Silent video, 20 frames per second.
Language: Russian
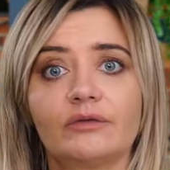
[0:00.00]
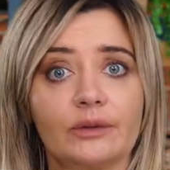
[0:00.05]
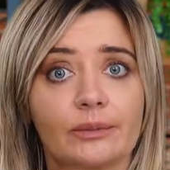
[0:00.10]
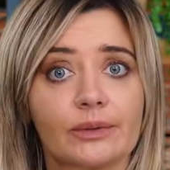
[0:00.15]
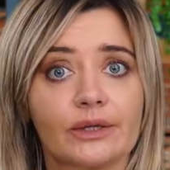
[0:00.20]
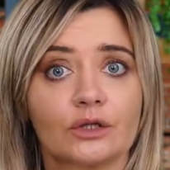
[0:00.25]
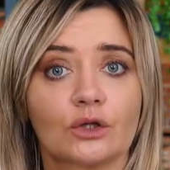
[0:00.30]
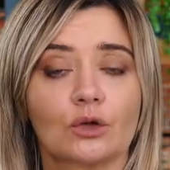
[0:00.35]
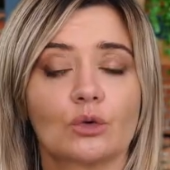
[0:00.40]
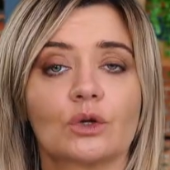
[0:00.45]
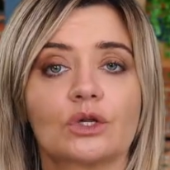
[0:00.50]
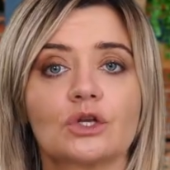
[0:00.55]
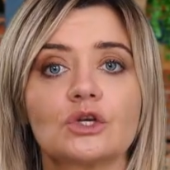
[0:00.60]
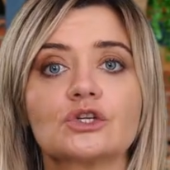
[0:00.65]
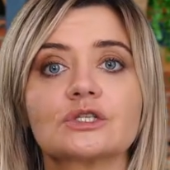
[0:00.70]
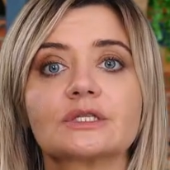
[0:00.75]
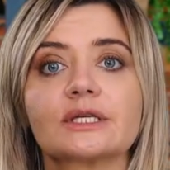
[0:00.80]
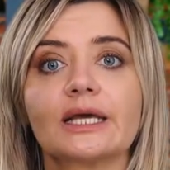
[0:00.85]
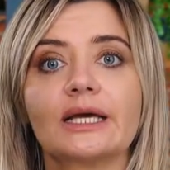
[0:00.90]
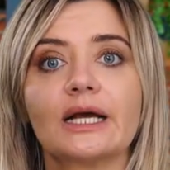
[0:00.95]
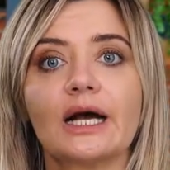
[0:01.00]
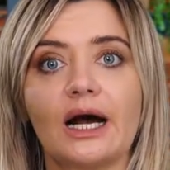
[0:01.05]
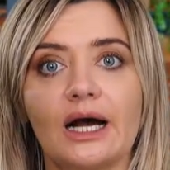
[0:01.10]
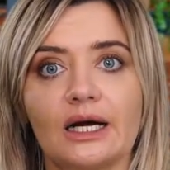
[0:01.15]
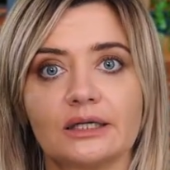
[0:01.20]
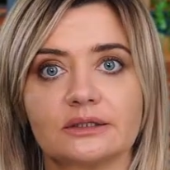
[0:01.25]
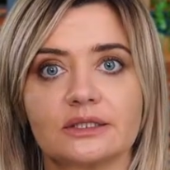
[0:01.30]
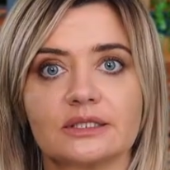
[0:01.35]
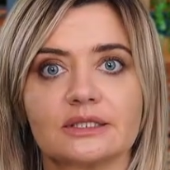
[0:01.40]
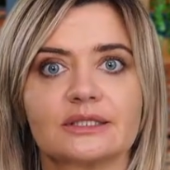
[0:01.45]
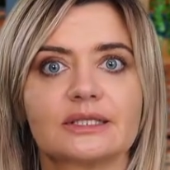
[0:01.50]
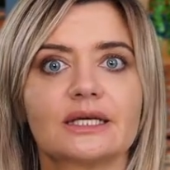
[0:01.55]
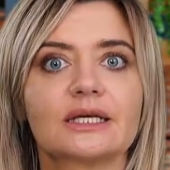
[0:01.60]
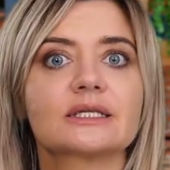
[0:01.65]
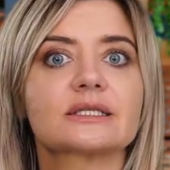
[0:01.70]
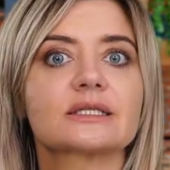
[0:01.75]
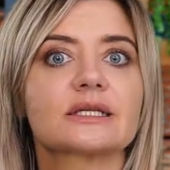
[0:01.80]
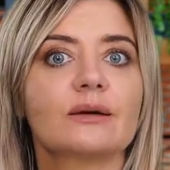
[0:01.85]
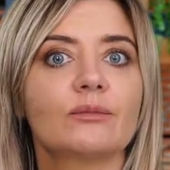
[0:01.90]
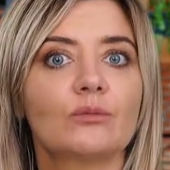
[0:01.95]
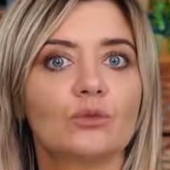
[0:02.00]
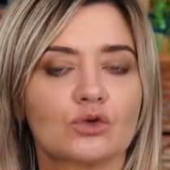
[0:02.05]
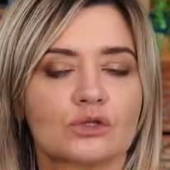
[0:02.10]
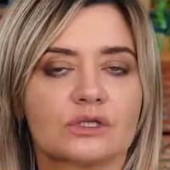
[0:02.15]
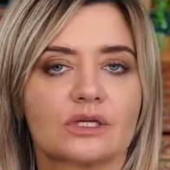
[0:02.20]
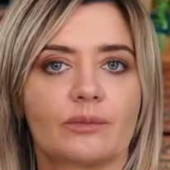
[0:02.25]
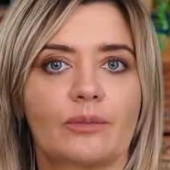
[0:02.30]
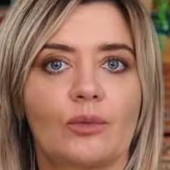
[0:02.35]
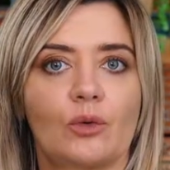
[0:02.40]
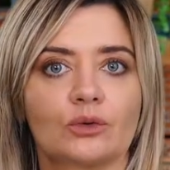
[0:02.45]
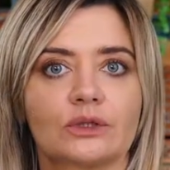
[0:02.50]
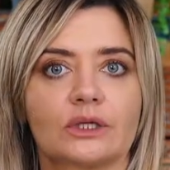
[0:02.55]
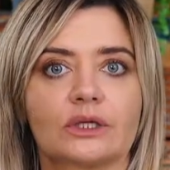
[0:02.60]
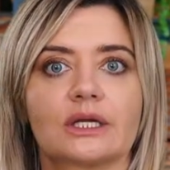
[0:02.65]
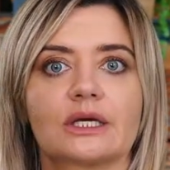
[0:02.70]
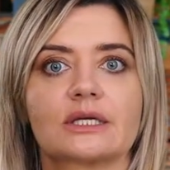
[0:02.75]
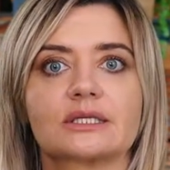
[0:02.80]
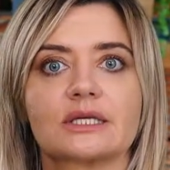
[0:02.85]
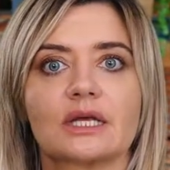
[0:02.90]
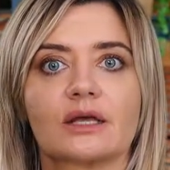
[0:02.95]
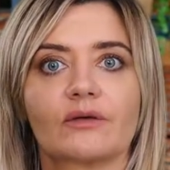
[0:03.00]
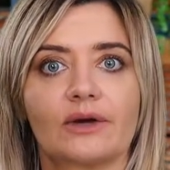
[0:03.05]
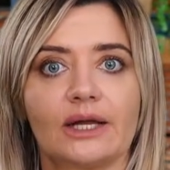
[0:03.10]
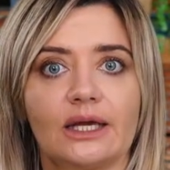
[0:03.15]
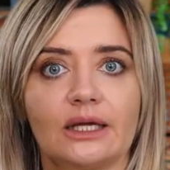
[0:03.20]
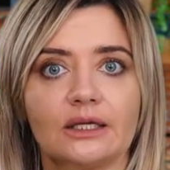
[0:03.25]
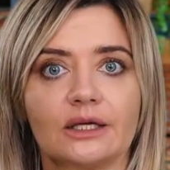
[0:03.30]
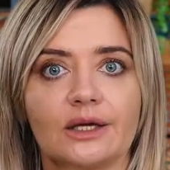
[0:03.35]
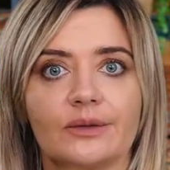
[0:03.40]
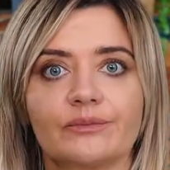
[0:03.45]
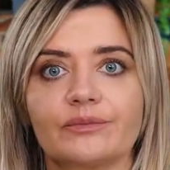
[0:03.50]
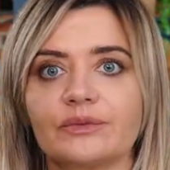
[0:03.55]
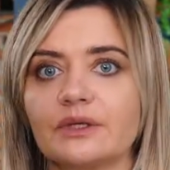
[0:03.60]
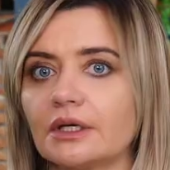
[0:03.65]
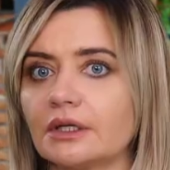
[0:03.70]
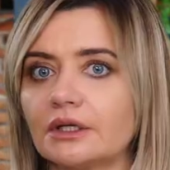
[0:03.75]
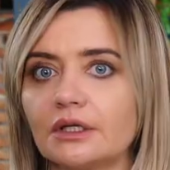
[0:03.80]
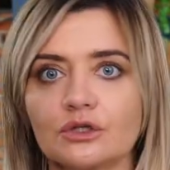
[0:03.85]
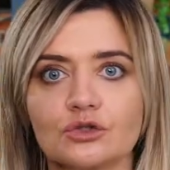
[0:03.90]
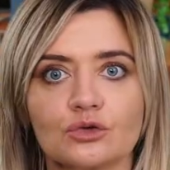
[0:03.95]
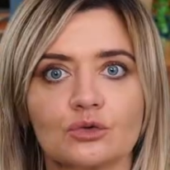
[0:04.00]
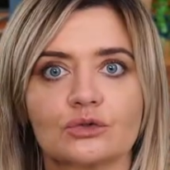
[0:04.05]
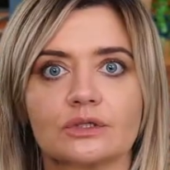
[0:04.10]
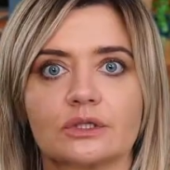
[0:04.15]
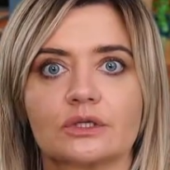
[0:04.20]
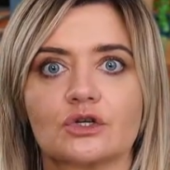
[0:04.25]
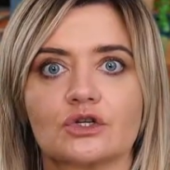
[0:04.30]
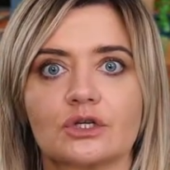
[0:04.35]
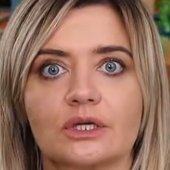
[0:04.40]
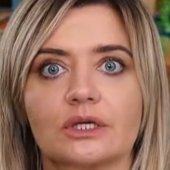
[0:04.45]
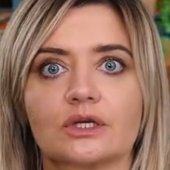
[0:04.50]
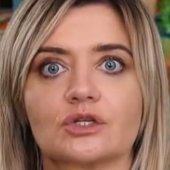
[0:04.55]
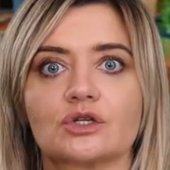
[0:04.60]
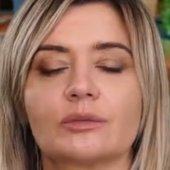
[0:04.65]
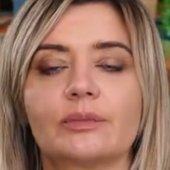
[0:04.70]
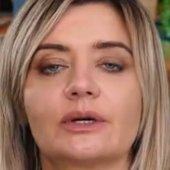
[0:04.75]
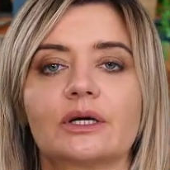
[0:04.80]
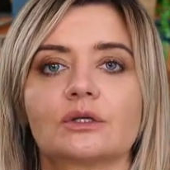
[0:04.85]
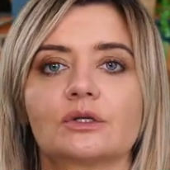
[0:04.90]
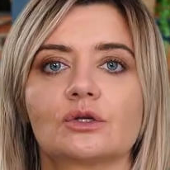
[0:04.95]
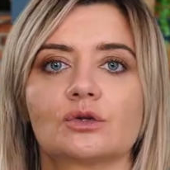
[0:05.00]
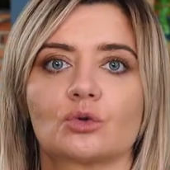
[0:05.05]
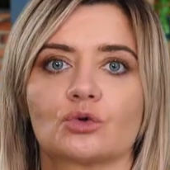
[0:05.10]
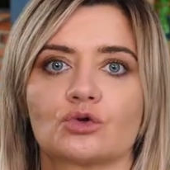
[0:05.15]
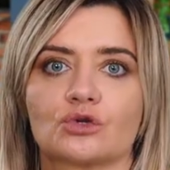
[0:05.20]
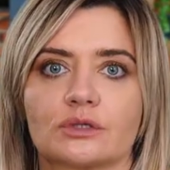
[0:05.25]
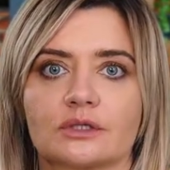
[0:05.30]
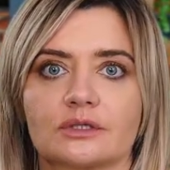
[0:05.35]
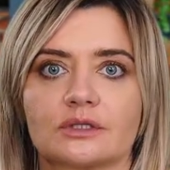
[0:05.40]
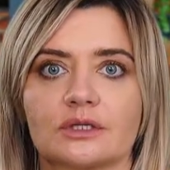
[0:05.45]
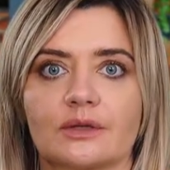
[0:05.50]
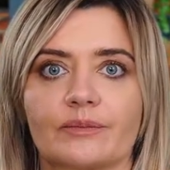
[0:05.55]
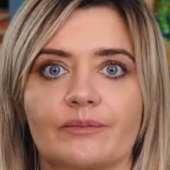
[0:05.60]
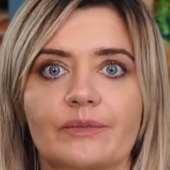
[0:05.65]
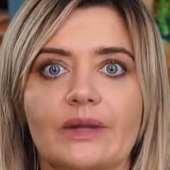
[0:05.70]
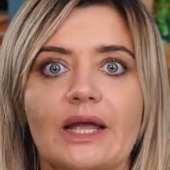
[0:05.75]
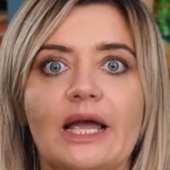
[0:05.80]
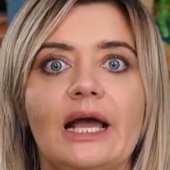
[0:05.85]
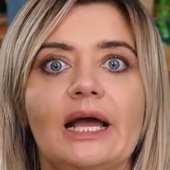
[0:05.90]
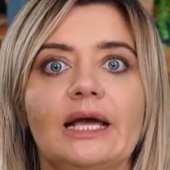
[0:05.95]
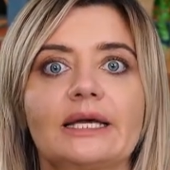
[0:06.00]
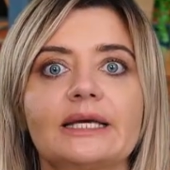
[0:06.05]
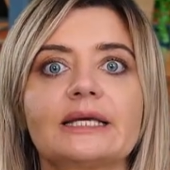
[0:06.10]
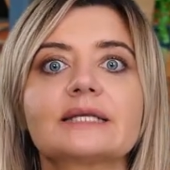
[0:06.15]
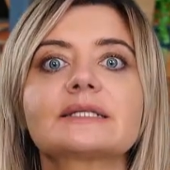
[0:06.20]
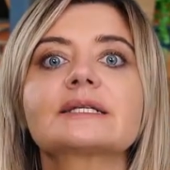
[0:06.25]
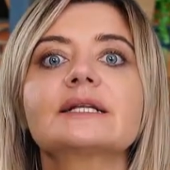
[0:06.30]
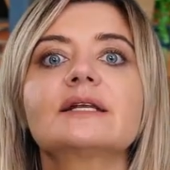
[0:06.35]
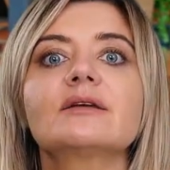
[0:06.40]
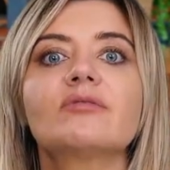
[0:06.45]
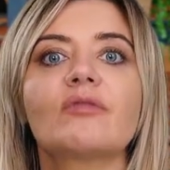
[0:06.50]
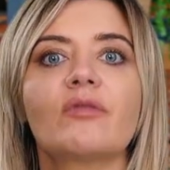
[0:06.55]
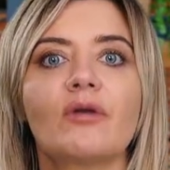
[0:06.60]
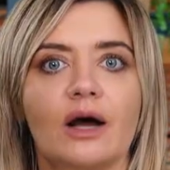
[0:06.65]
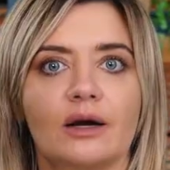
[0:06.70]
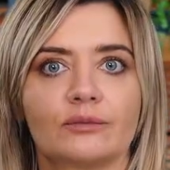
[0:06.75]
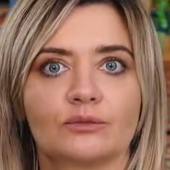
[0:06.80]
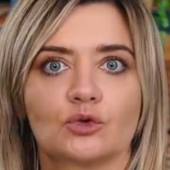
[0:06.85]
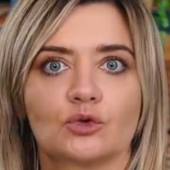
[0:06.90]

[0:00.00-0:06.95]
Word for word: выбран юридический адрес, да и само заполненное заявление не должно содержать ошибок и неточностей. Если вам